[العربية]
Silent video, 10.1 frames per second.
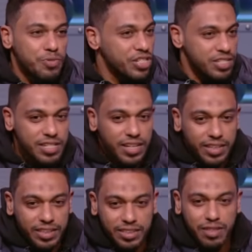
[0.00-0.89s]
ومش
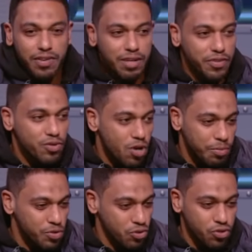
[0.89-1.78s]
نسيلك ان انت في
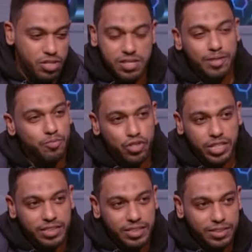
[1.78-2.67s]
2015 ساعه
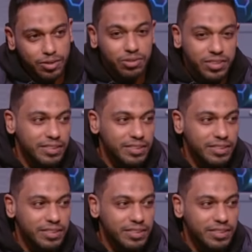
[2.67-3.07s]
مشكلتي